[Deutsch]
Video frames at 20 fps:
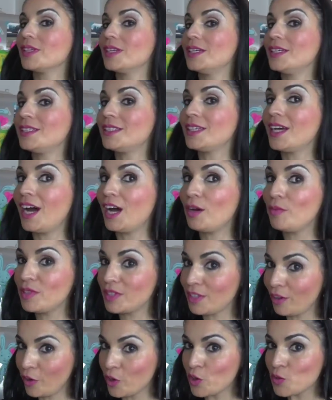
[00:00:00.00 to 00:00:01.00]
ich habe
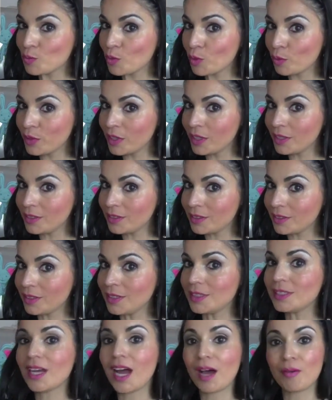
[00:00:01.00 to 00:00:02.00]
es ausprobiert,
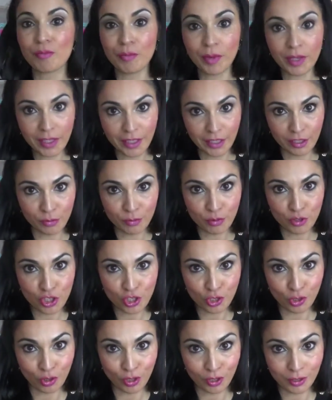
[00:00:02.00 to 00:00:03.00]
ich habe mein Kind
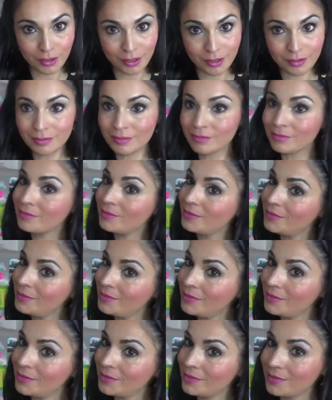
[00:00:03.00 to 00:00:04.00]
bestochen. Hm?